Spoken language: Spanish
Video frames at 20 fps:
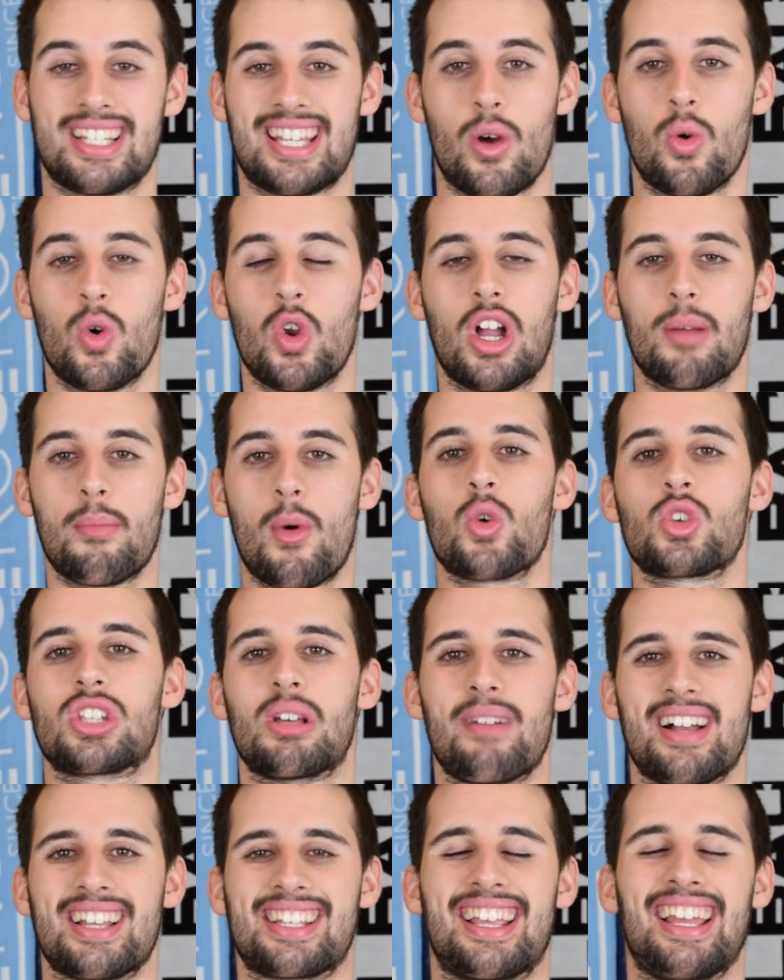que seguro que me
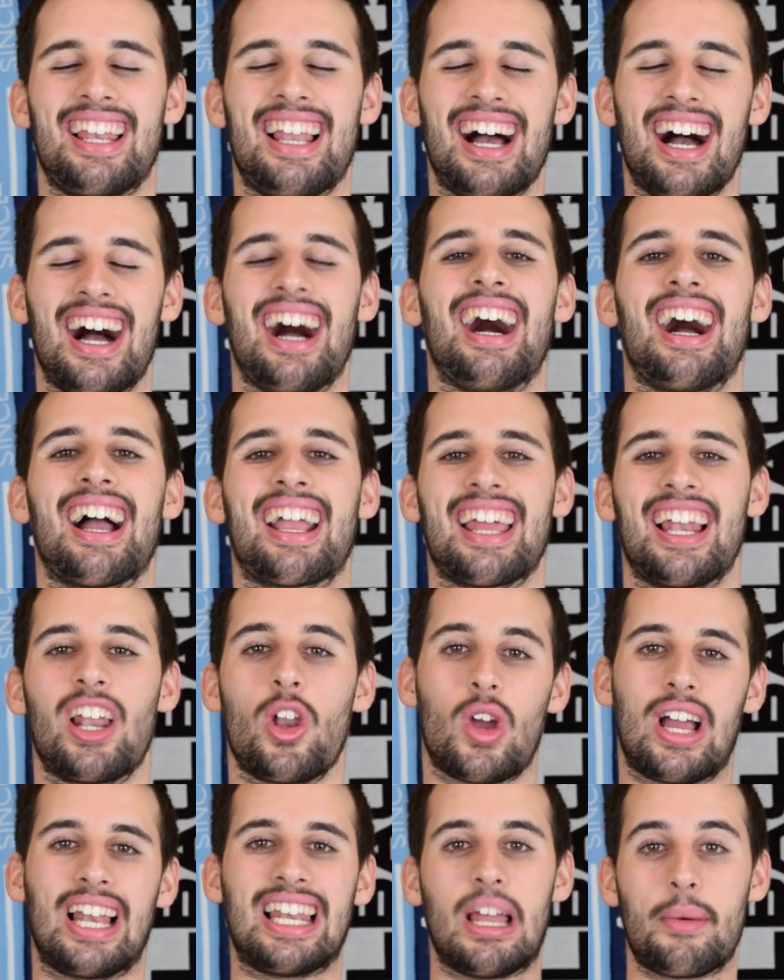gusta más que la, que la
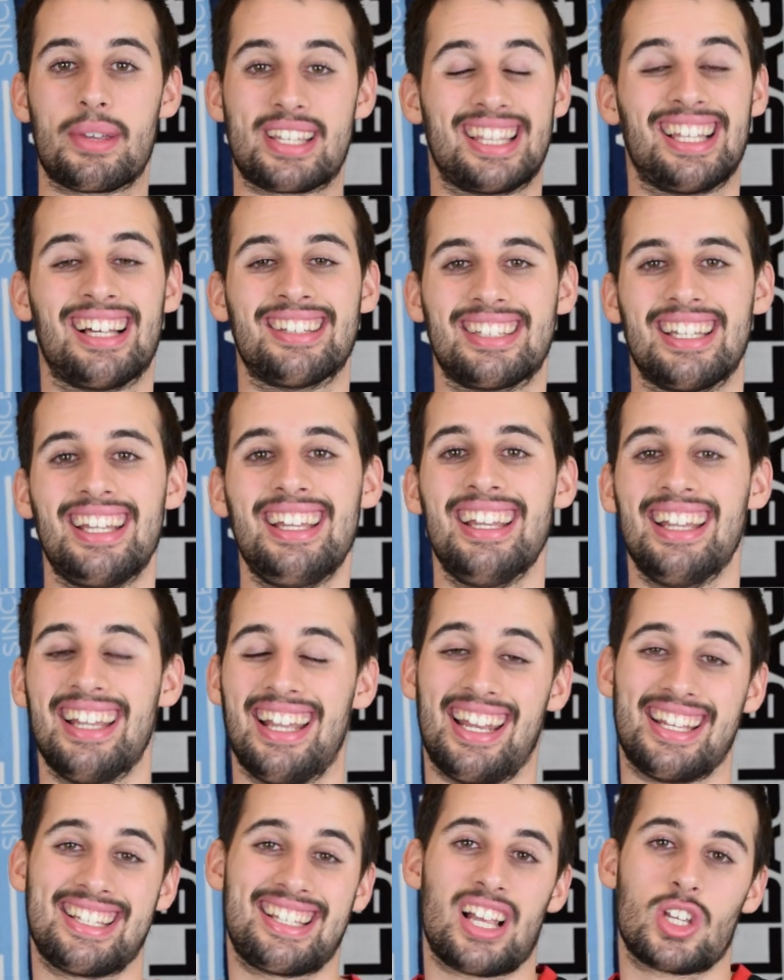local y la visitante,
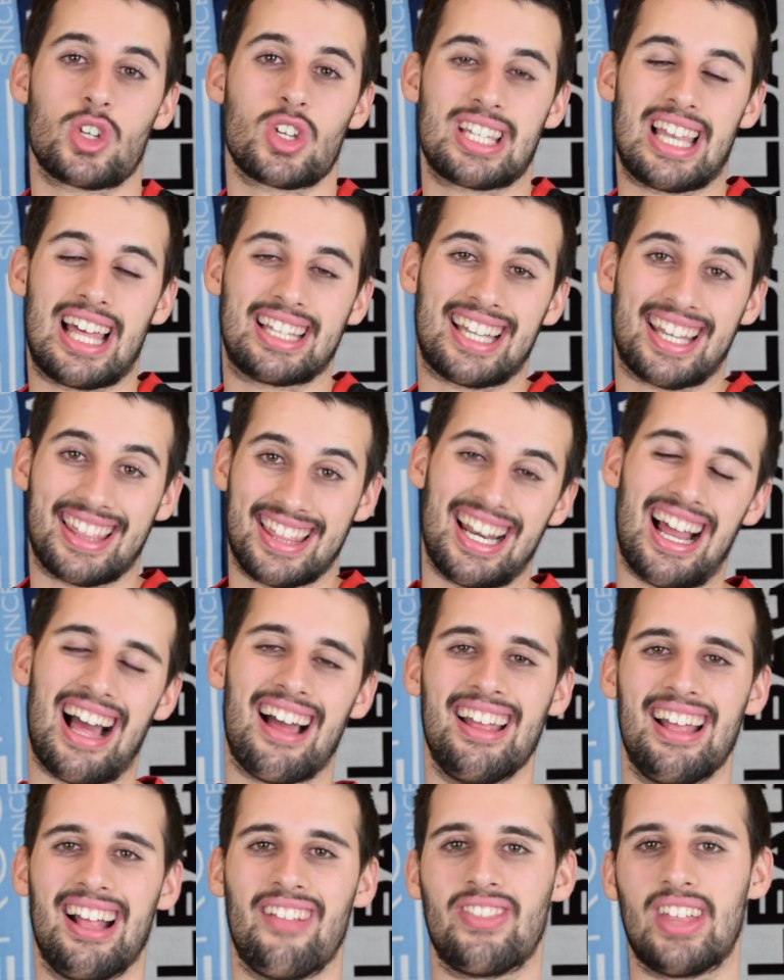en este caso es la
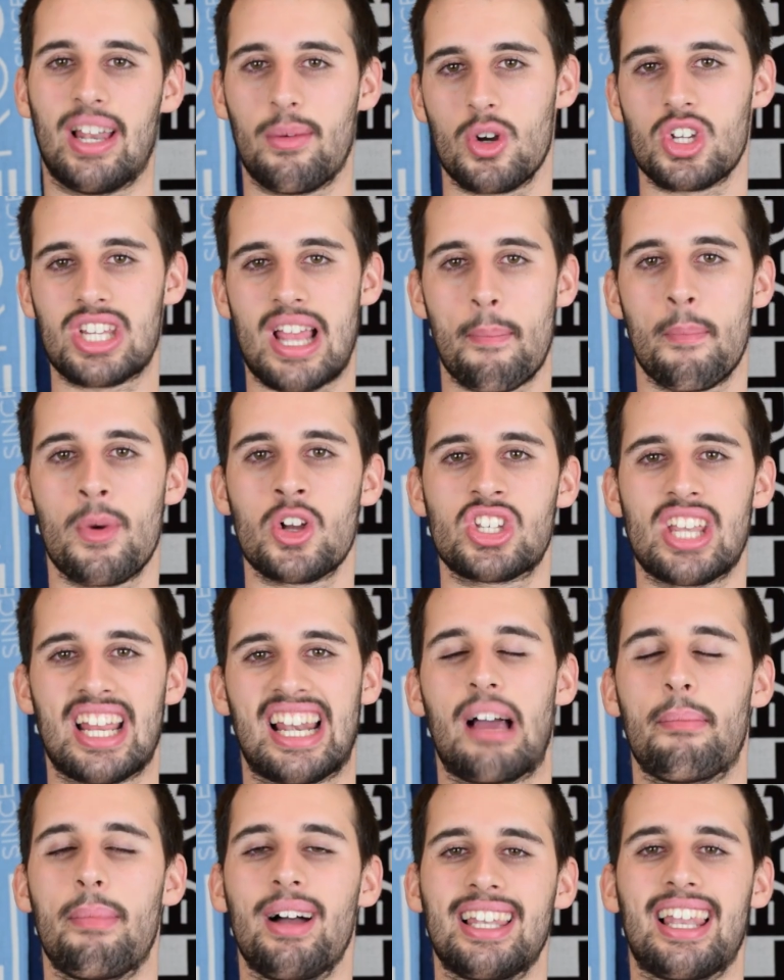tercera del Borussia
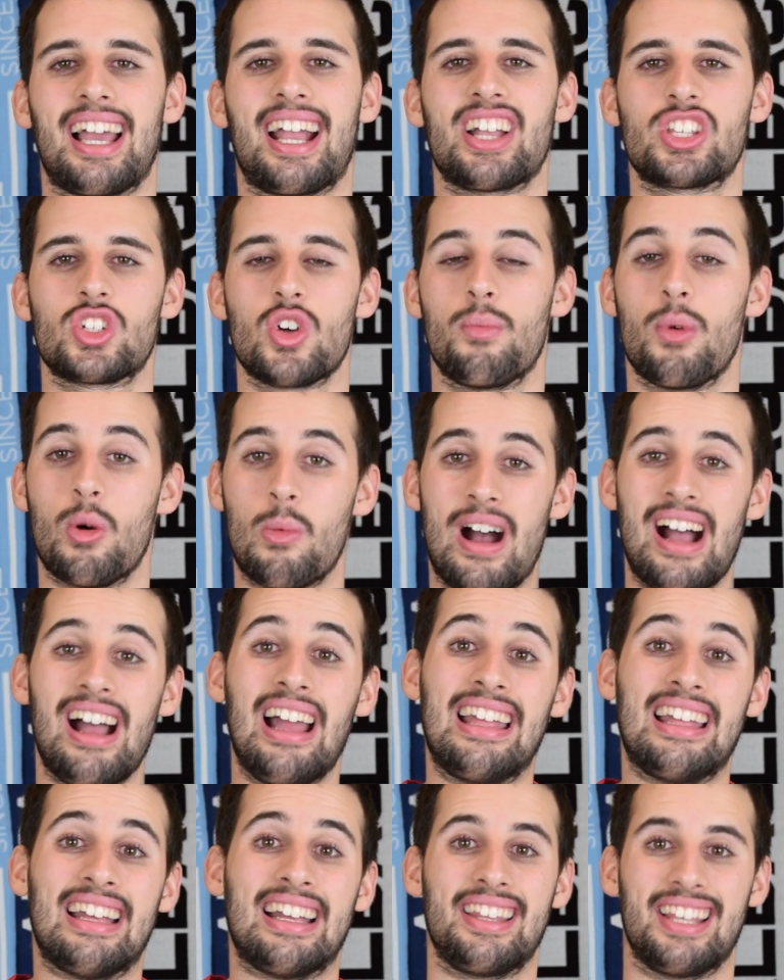Moncheclapa la que
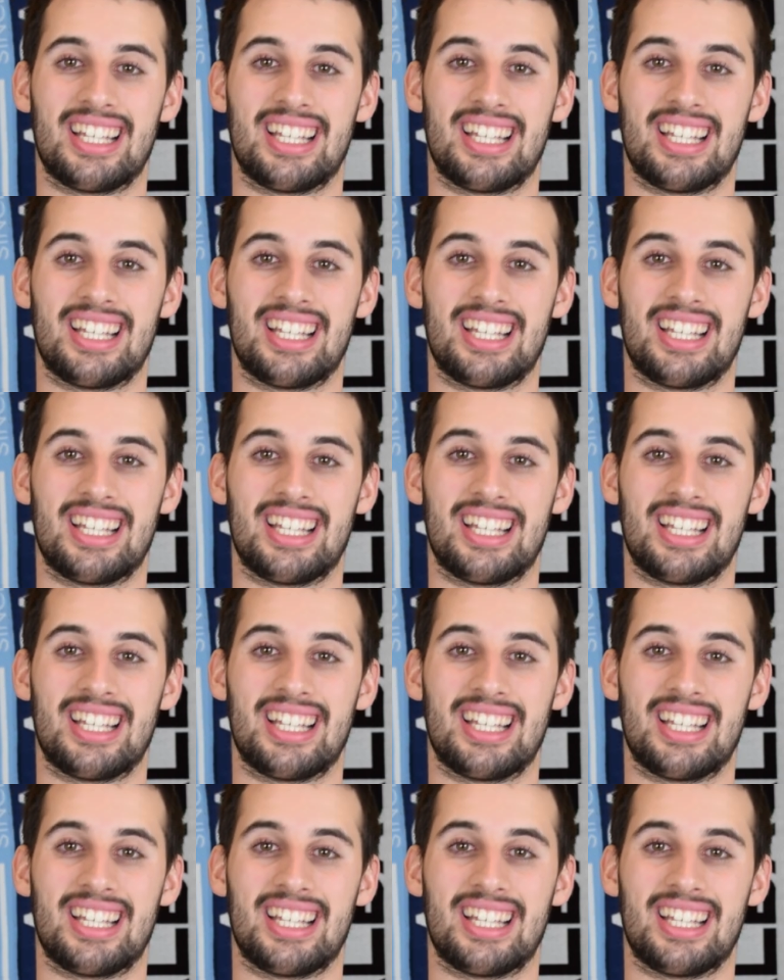Puma.